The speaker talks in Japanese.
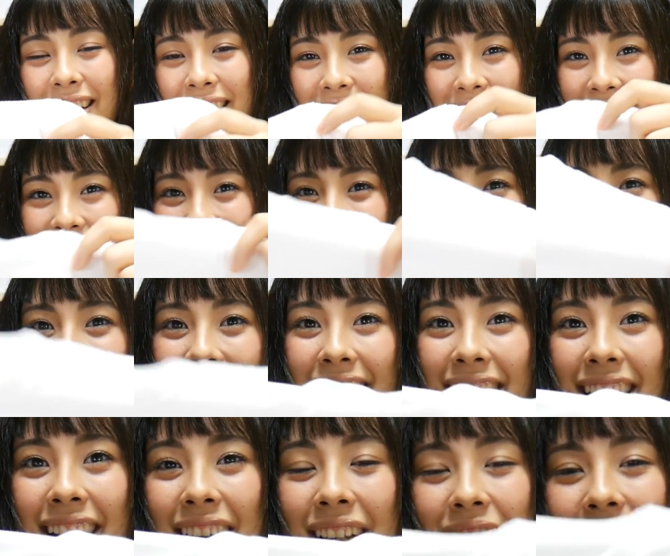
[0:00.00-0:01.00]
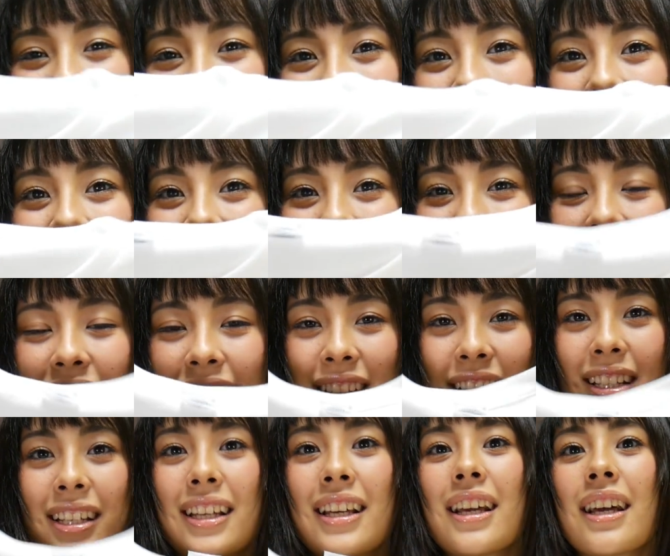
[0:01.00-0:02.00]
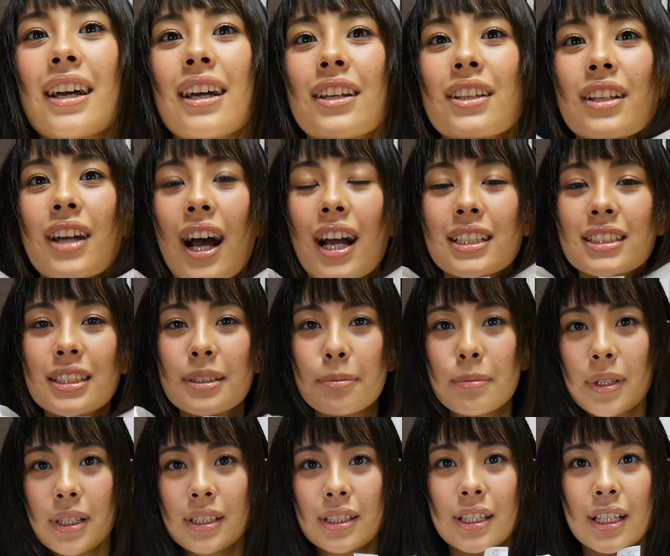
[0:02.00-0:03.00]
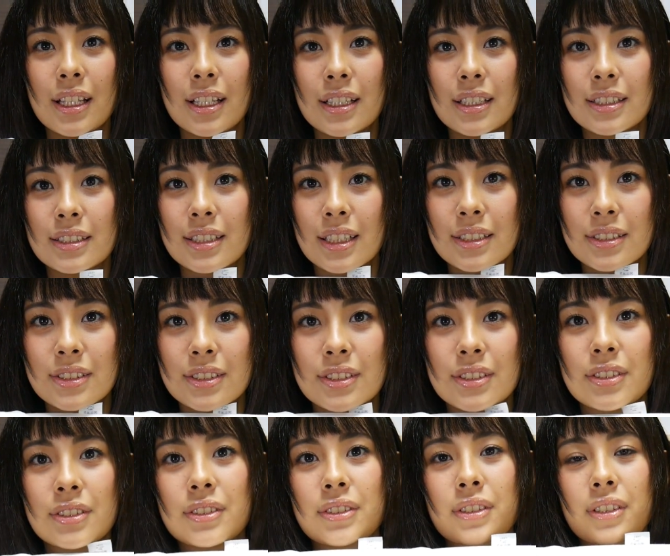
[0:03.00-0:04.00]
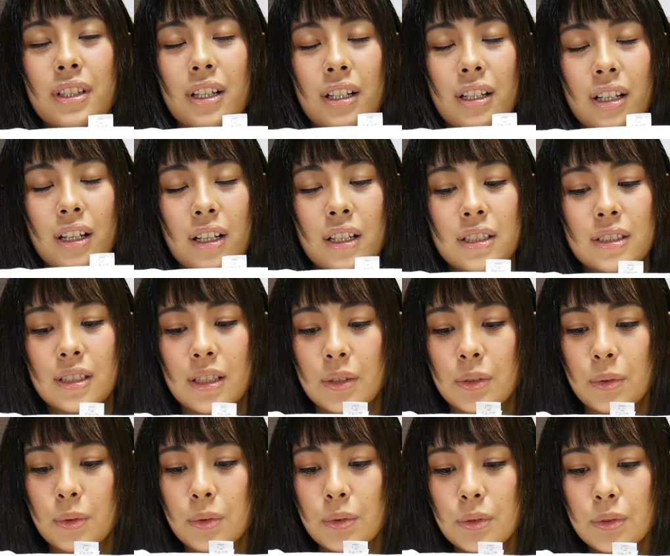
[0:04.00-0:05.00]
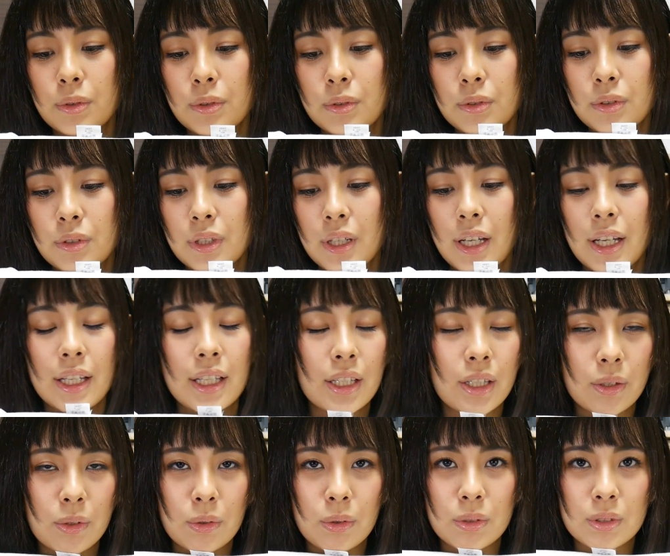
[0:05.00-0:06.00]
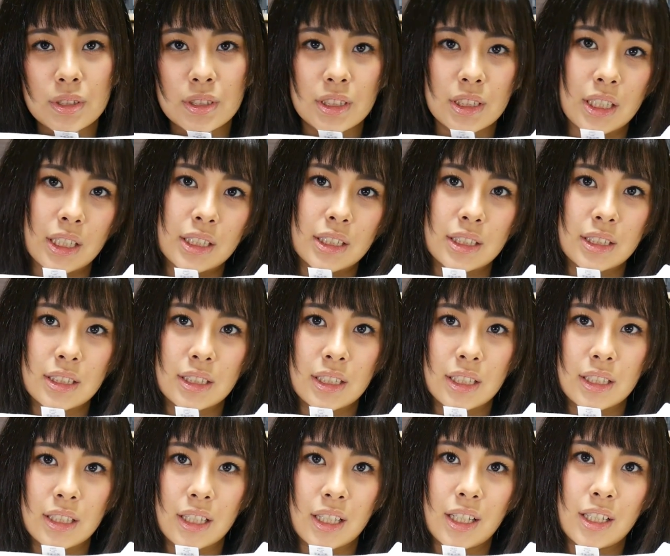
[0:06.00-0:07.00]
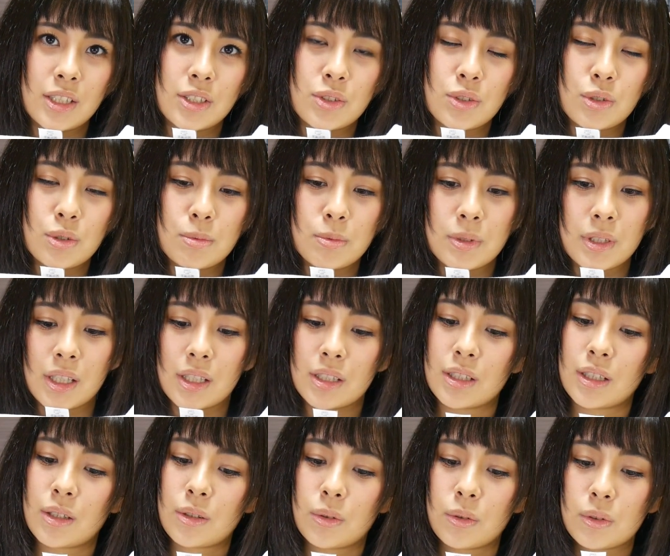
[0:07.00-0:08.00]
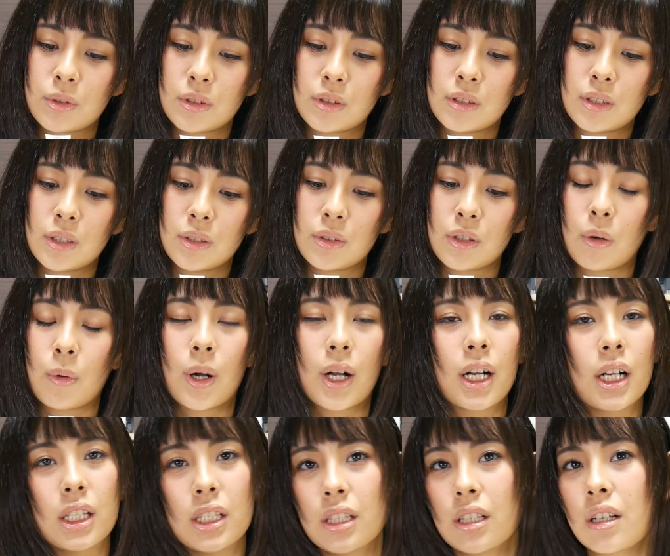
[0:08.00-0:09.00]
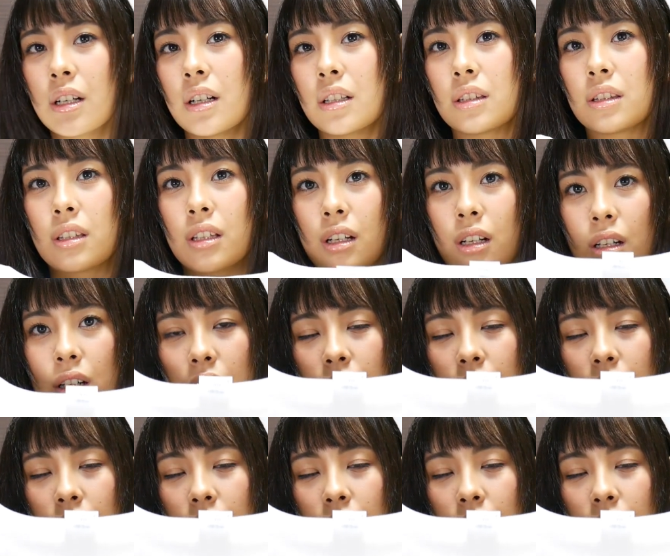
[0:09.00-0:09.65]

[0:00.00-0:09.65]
で、今回はちょっとね、初めて印刷するから一体どんくらい色を使って大丈夫なんだろうっていうのが分かんなかったか